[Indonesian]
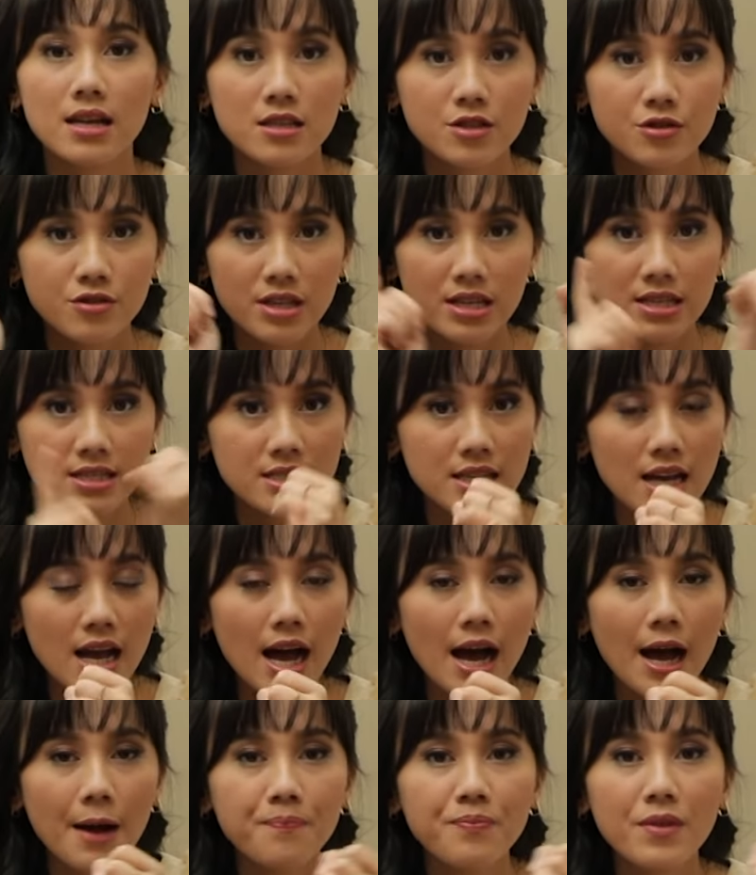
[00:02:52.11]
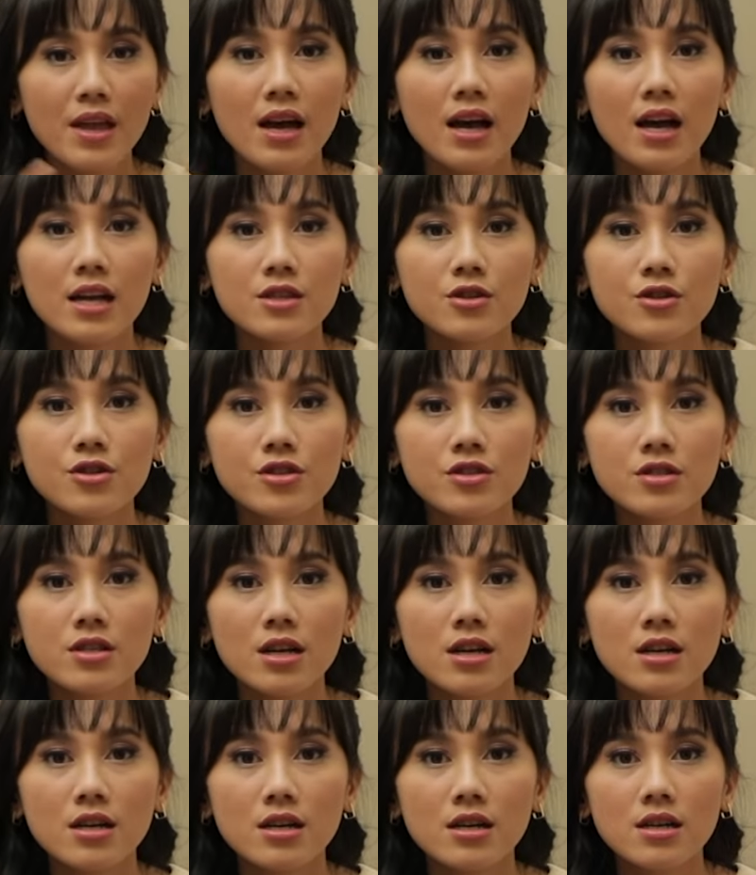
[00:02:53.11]
Grand Indonesia terus
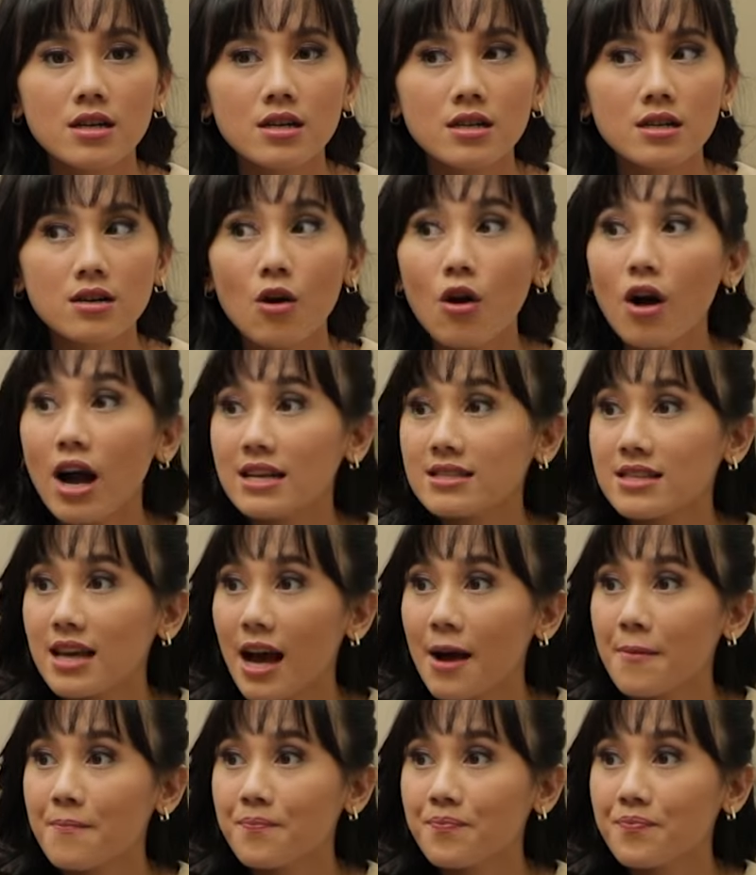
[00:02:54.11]
uh, Kokas ya